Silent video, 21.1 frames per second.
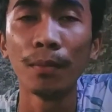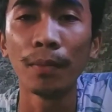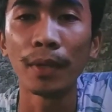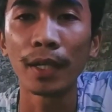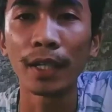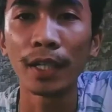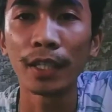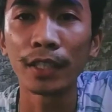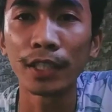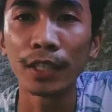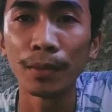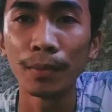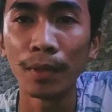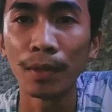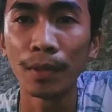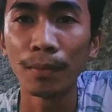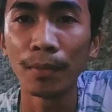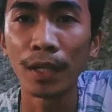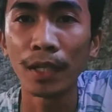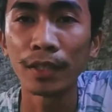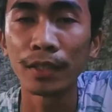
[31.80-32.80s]
parehas
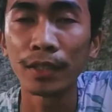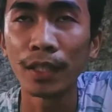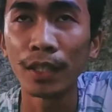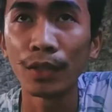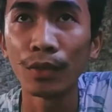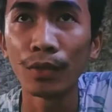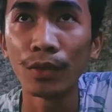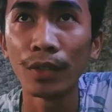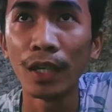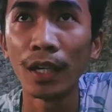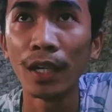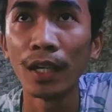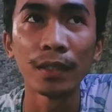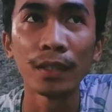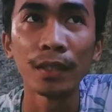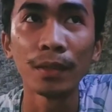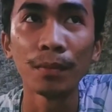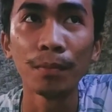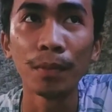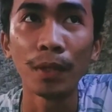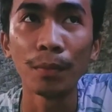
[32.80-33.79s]
namang maganda yung uh,
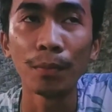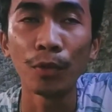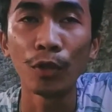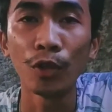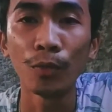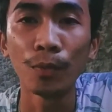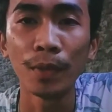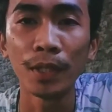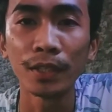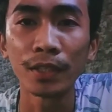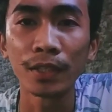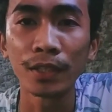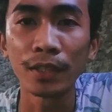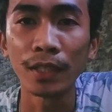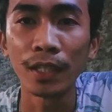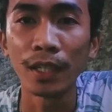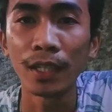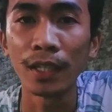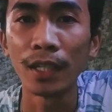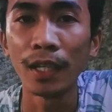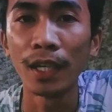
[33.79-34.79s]
performance
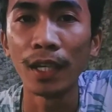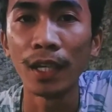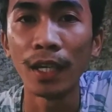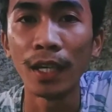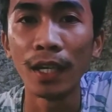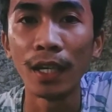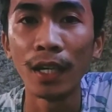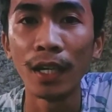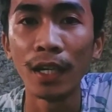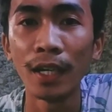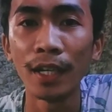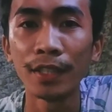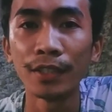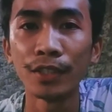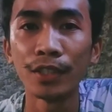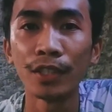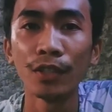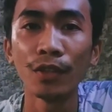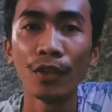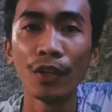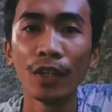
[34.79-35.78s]
ng uh,
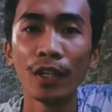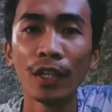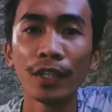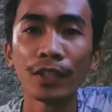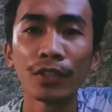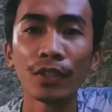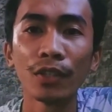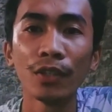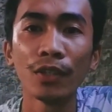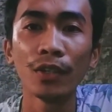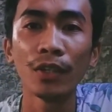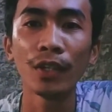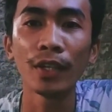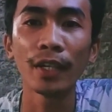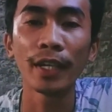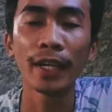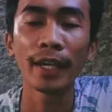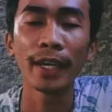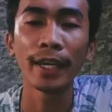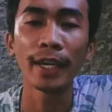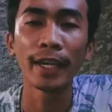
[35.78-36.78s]
engine oil na ito
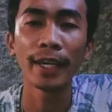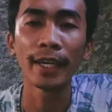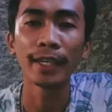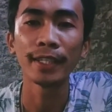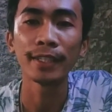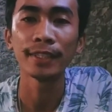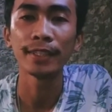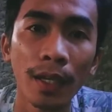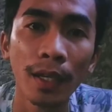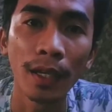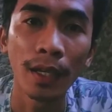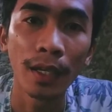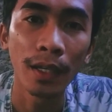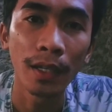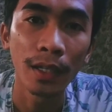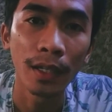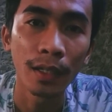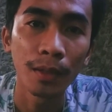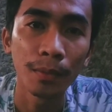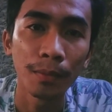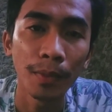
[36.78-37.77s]
and,
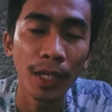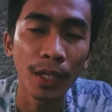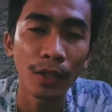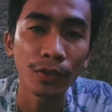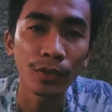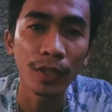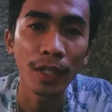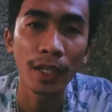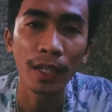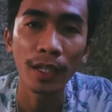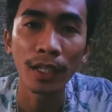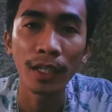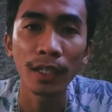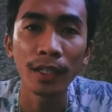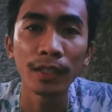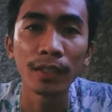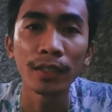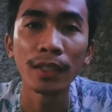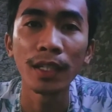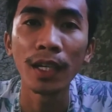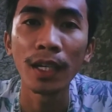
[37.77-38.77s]
and meron talagang
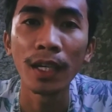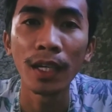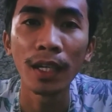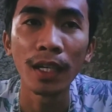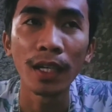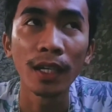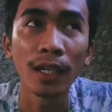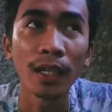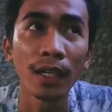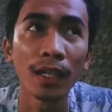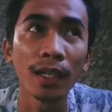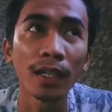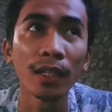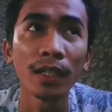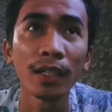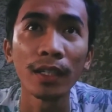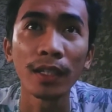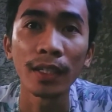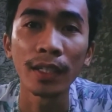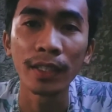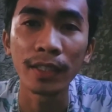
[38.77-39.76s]
uh,
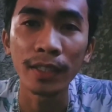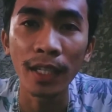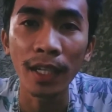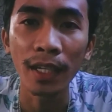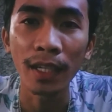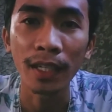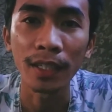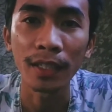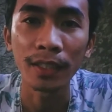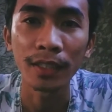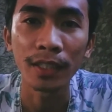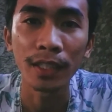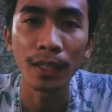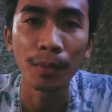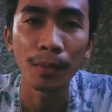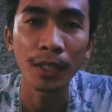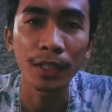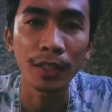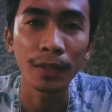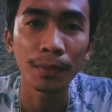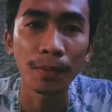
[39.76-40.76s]
isa na
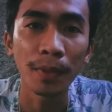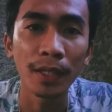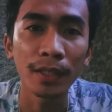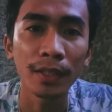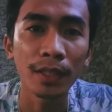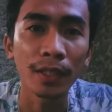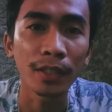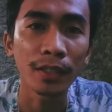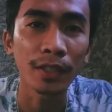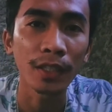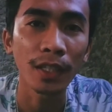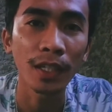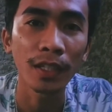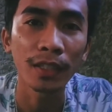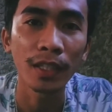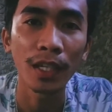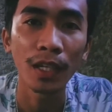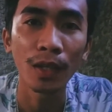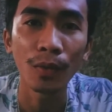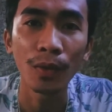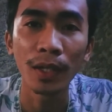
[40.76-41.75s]
mas better sa
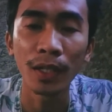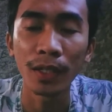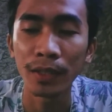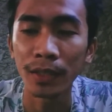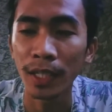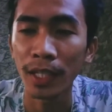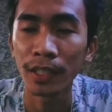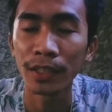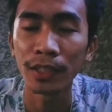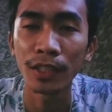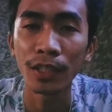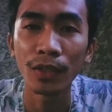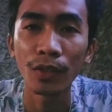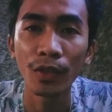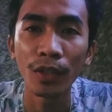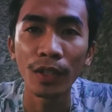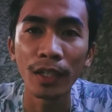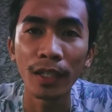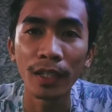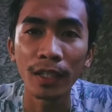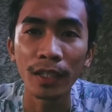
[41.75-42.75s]
dalawang engine
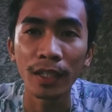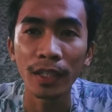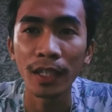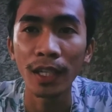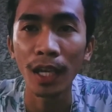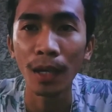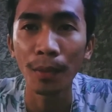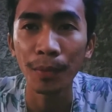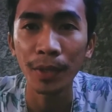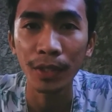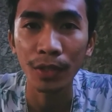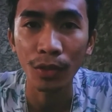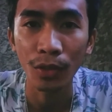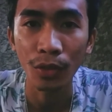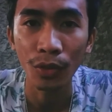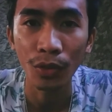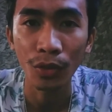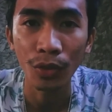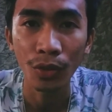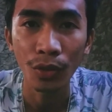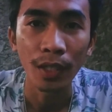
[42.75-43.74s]
oil na ginamit
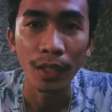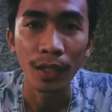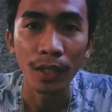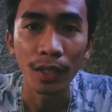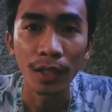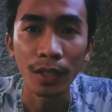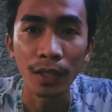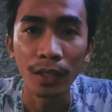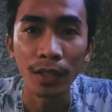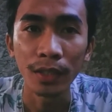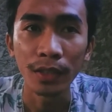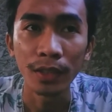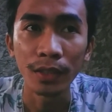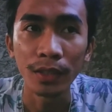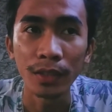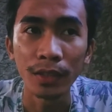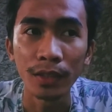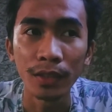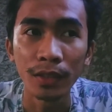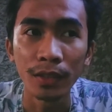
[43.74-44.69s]
ko and